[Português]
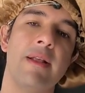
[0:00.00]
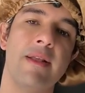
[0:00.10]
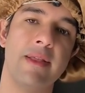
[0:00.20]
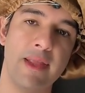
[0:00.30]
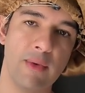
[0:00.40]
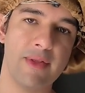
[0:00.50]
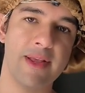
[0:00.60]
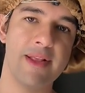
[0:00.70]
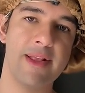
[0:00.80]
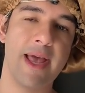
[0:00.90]
se Deus
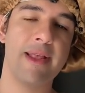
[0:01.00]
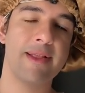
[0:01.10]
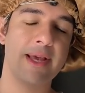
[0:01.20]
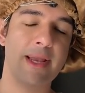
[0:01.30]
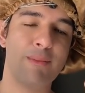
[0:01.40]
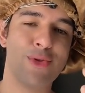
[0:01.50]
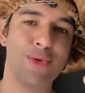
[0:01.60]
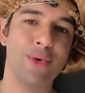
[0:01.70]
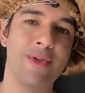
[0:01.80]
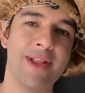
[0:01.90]
quiser, estaremos
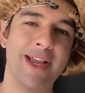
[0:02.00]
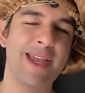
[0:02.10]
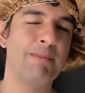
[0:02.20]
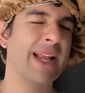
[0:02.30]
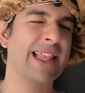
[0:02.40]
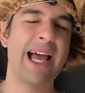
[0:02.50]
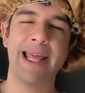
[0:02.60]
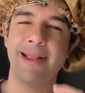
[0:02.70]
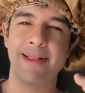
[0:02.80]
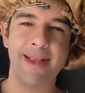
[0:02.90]
todos aqui para dar
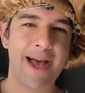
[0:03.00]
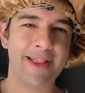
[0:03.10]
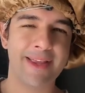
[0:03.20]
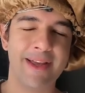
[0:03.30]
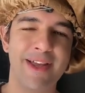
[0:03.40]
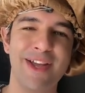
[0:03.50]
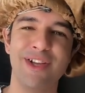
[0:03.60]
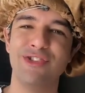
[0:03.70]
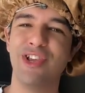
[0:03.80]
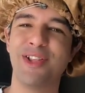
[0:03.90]
risada,
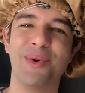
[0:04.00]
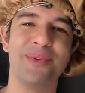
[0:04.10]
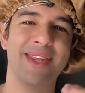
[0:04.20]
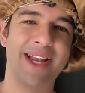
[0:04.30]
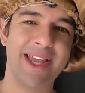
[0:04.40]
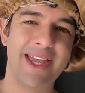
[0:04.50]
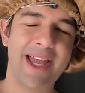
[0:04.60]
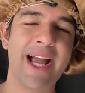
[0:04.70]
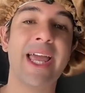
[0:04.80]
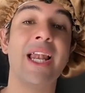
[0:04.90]

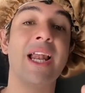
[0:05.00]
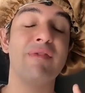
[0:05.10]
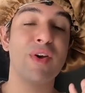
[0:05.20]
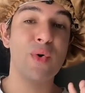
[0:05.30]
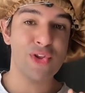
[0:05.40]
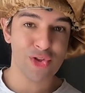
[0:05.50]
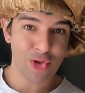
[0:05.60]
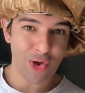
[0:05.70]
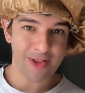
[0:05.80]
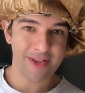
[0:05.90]
descontrair, aquela live
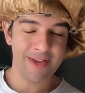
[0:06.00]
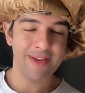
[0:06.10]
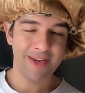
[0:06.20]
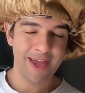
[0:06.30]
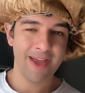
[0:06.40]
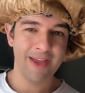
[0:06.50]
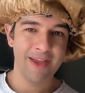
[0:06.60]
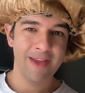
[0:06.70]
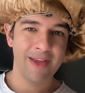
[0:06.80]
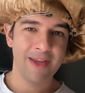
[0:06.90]
gostosa, né?
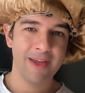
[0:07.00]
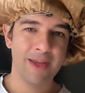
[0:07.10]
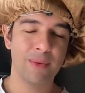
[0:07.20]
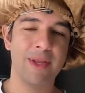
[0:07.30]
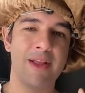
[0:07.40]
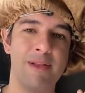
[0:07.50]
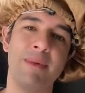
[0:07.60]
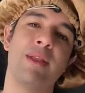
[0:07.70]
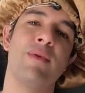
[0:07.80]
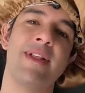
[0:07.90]
que eu
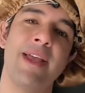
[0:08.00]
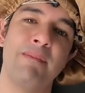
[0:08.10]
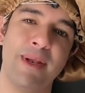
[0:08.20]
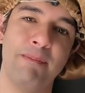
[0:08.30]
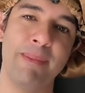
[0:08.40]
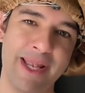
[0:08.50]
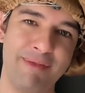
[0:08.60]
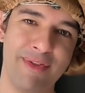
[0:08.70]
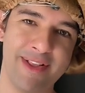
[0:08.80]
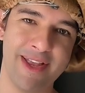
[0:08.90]
transmito sempre
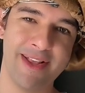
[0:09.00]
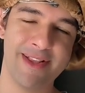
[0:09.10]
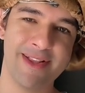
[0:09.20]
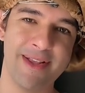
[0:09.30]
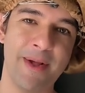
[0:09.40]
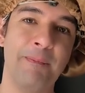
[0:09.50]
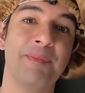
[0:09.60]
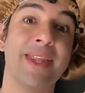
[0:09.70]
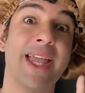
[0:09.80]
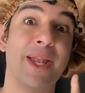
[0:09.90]
para vocês.
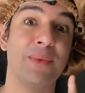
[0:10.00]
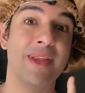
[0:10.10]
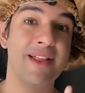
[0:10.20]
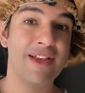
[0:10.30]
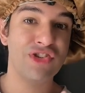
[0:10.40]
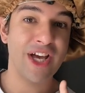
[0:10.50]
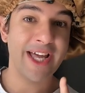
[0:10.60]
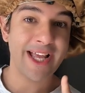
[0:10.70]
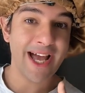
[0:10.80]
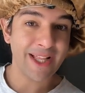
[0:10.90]
Quero
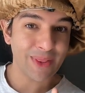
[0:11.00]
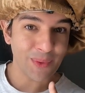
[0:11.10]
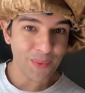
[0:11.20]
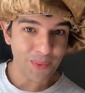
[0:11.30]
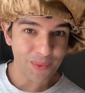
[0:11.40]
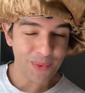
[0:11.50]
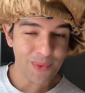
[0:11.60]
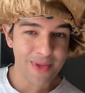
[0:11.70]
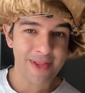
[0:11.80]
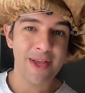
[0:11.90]
desejar a
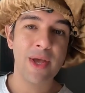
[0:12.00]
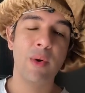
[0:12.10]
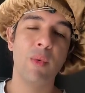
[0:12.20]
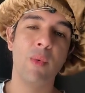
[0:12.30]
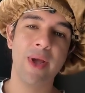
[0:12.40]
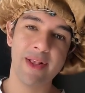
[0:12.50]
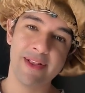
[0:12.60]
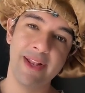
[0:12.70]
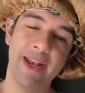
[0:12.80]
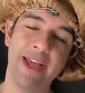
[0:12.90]
todos um
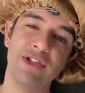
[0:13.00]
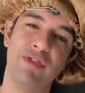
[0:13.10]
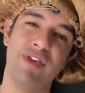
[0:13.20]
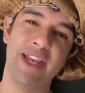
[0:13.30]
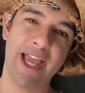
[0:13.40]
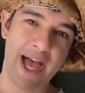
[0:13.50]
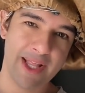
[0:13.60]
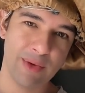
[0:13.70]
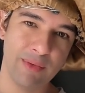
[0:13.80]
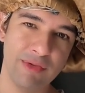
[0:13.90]
excelente
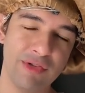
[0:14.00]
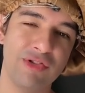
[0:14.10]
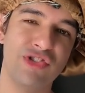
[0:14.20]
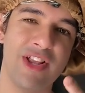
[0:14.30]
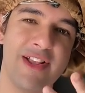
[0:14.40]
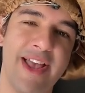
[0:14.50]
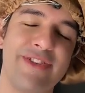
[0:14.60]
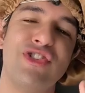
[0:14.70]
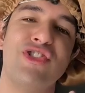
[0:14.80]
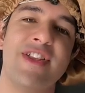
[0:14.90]
feriado de
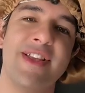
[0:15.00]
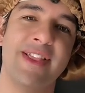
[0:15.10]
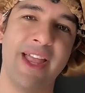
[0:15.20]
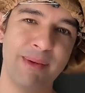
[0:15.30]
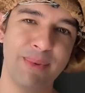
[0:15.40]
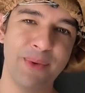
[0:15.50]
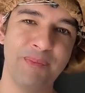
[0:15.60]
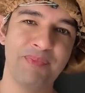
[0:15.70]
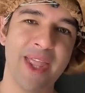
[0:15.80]
7 de setembro.